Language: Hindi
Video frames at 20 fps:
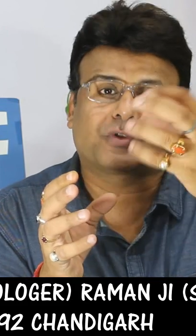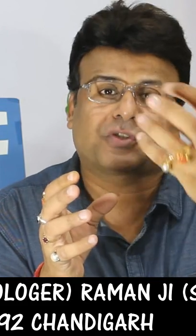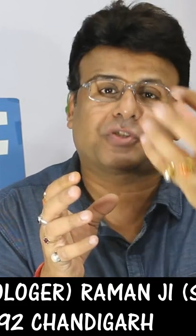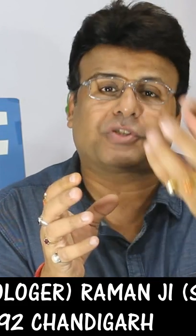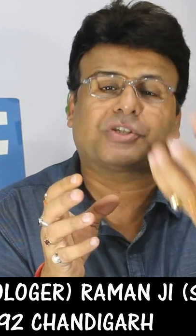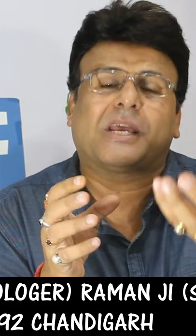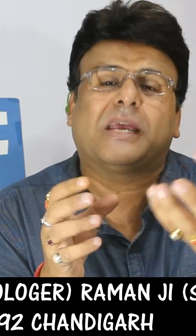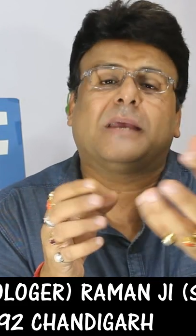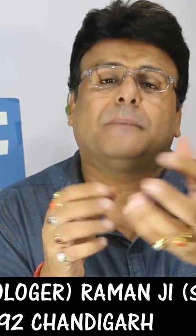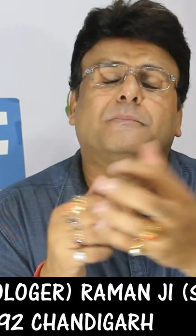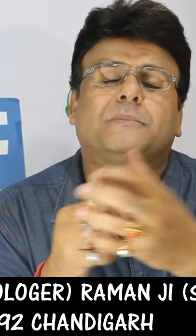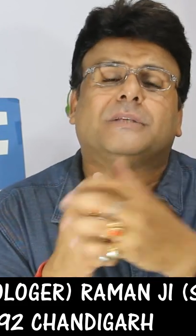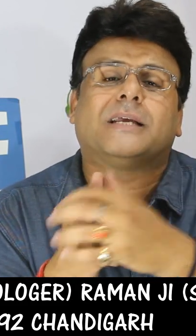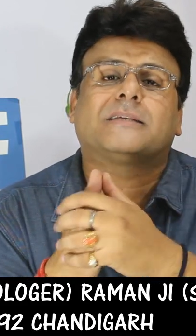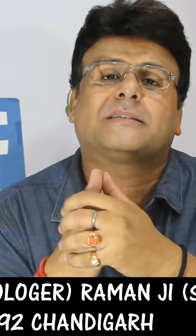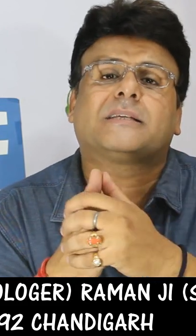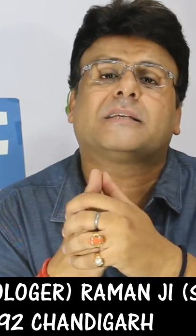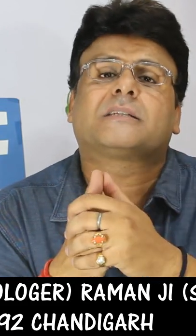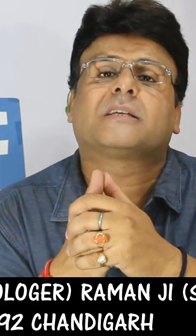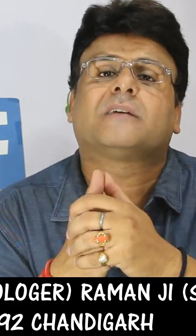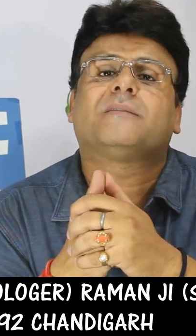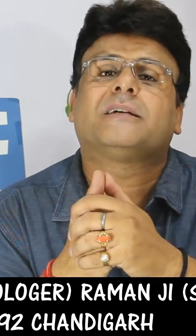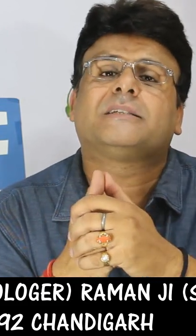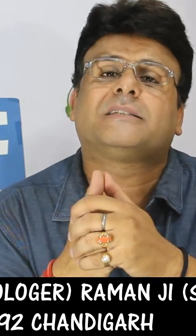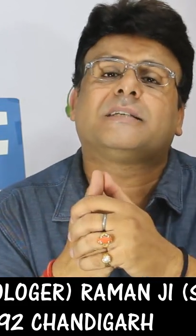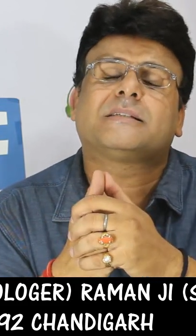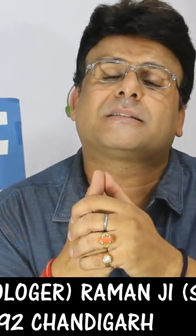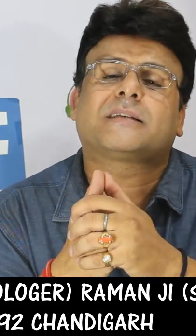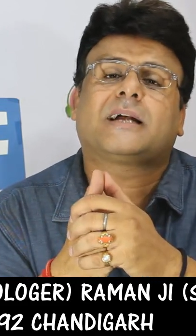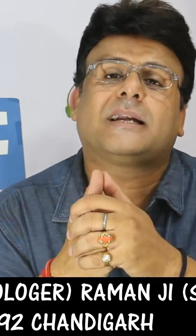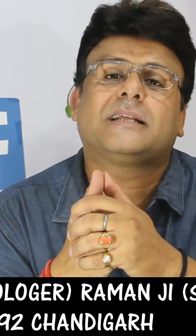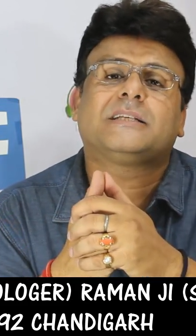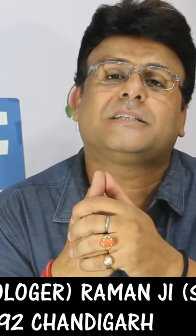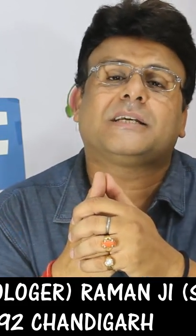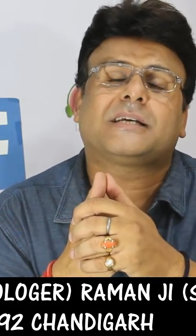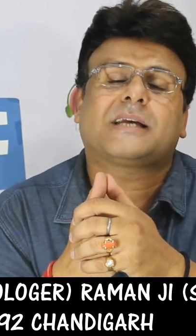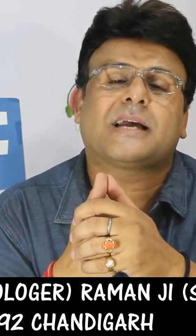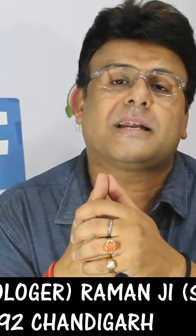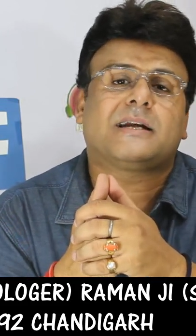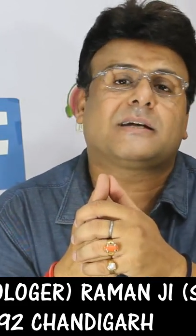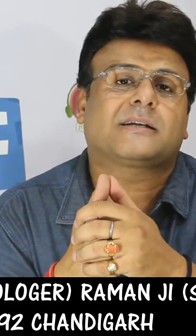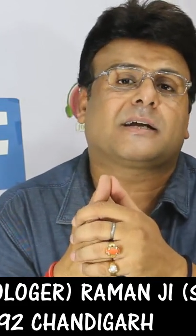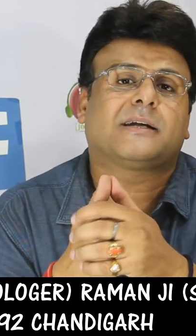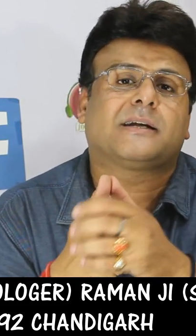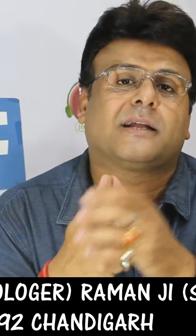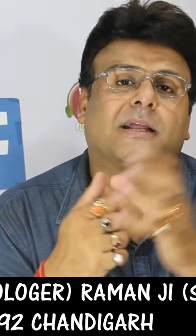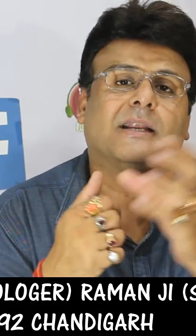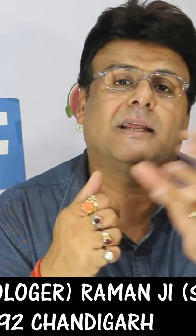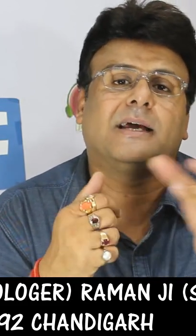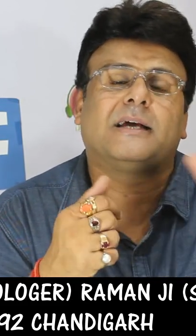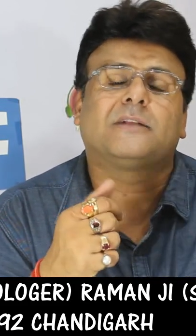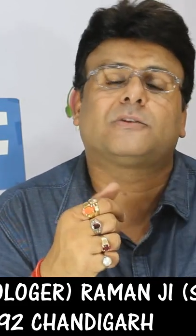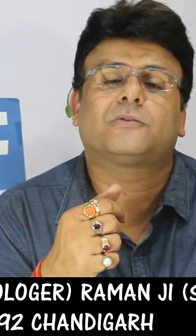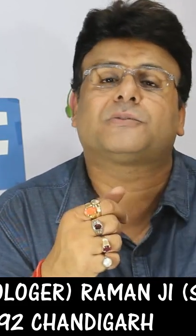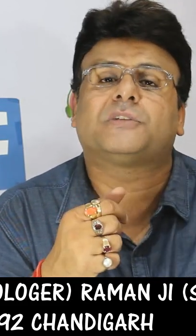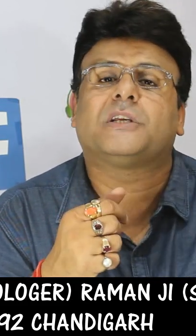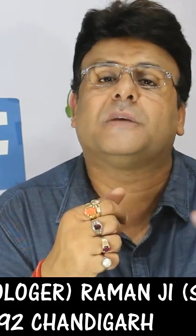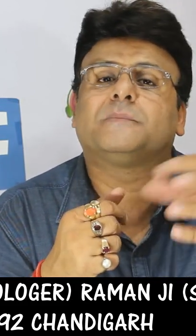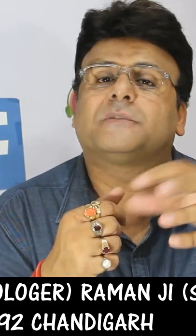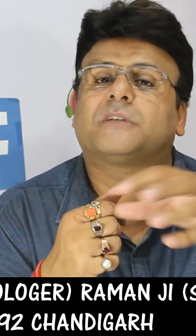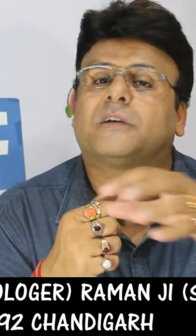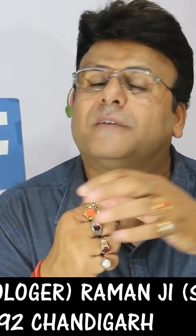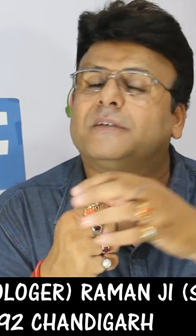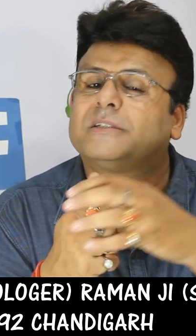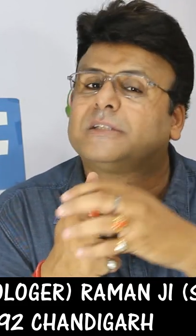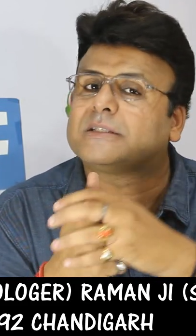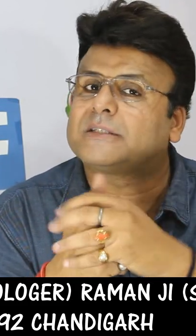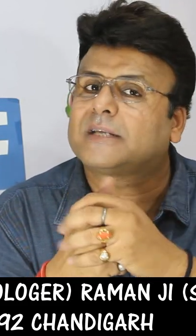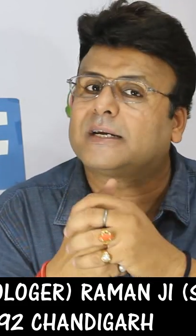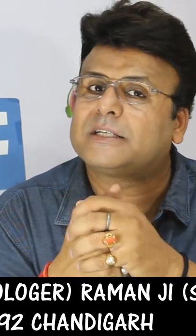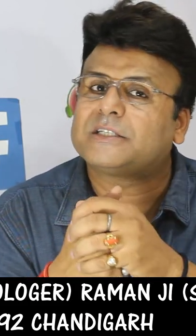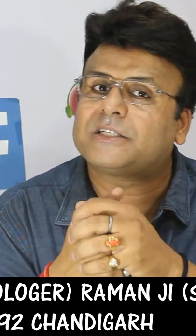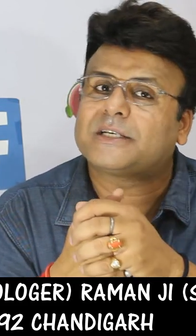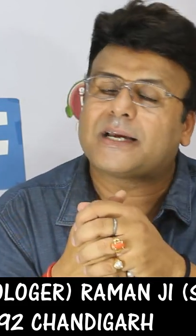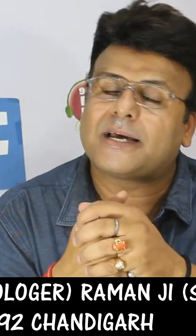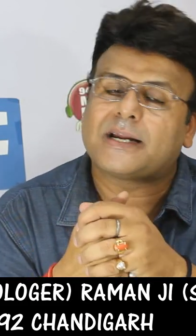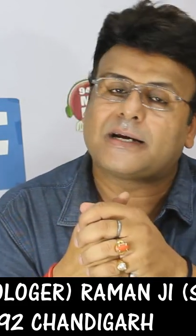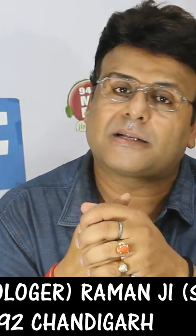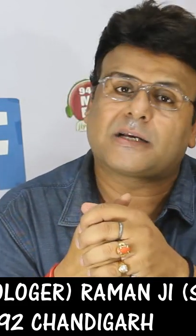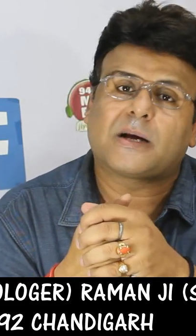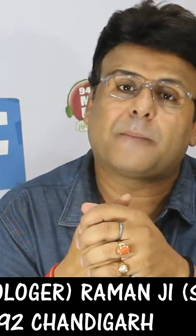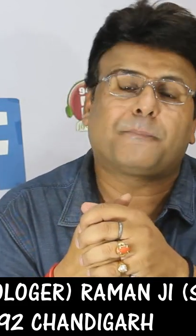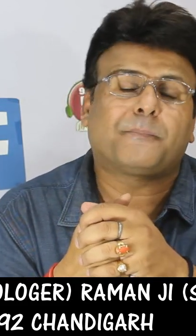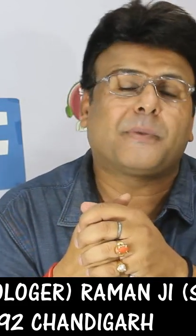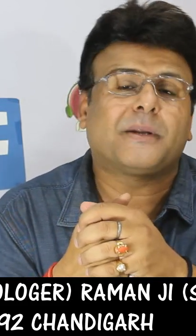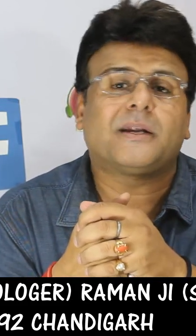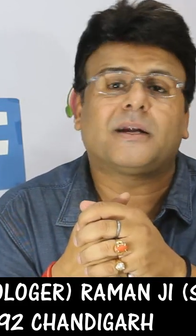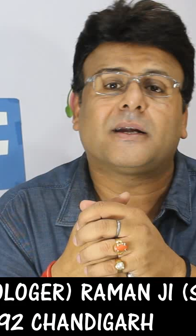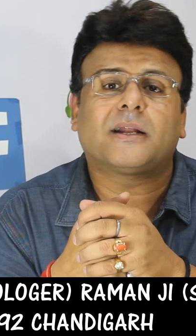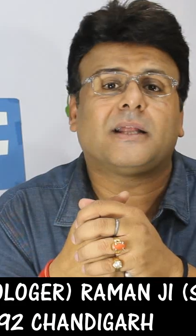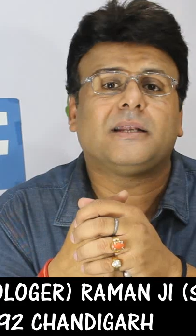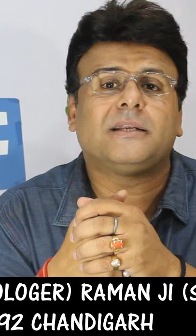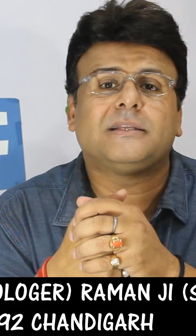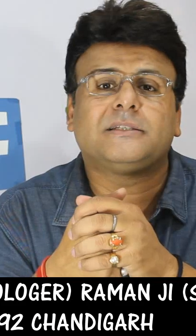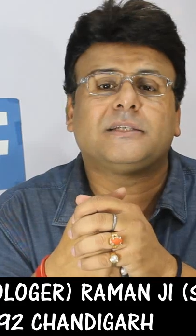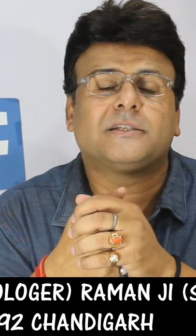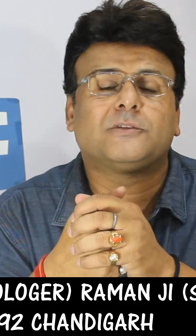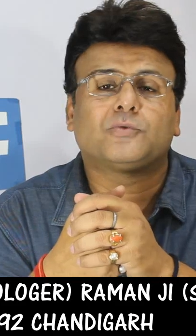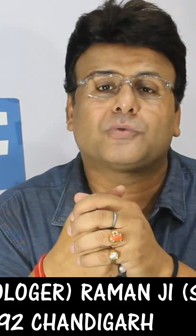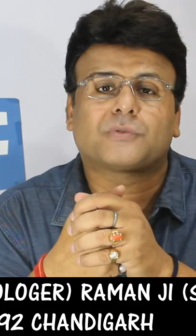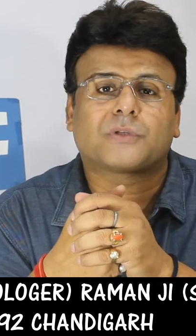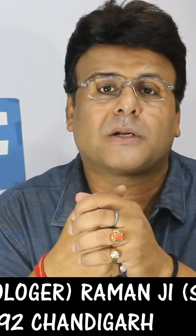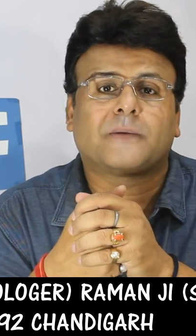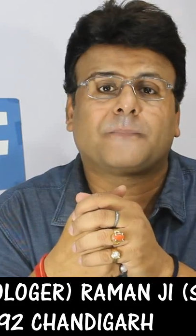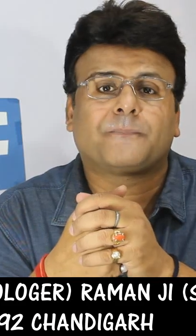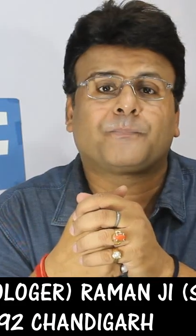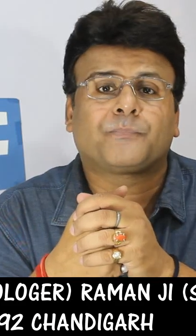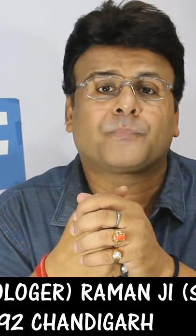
सेम जैसे सवा छह साढ़े छह कैरेट का डाला है तो सेम सवा छह साढ़े छह कैरेट का पन्ना डाल लीजिए दूसरा